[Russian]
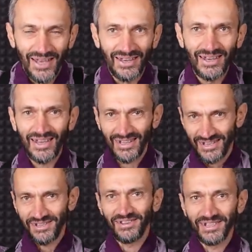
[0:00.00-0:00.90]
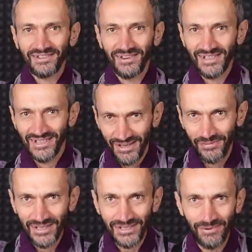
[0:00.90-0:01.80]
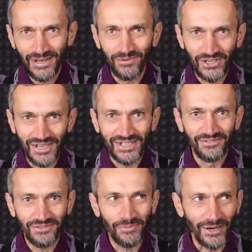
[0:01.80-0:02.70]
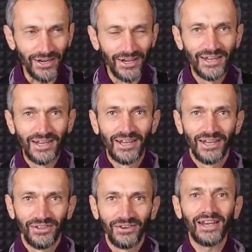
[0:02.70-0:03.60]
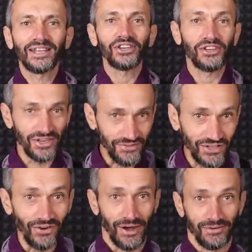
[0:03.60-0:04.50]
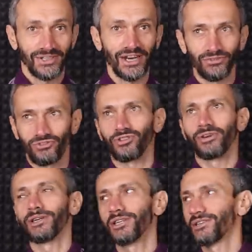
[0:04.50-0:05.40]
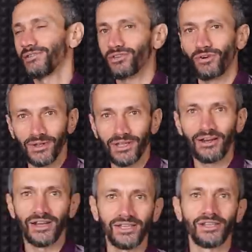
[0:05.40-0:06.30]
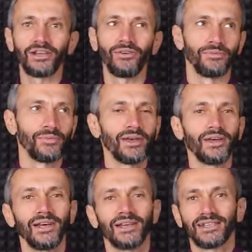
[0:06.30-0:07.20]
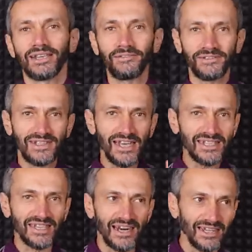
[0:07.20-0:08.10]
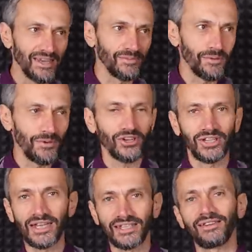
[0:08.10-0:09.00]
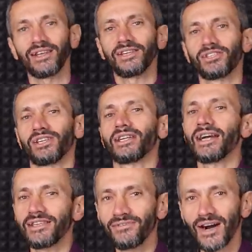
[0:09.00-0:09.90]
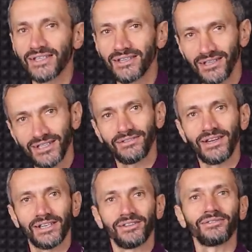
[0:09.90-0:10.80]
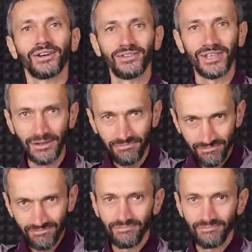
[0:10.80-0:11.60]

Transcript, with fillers: И это, очевидно, связано именно с моим участием в выборах. Но это еще не все. Скажут, что там один Севастополь, да, один регион. Со всей страны мне пишет Алексей Владимирович, ради вас голосовал за новых людей.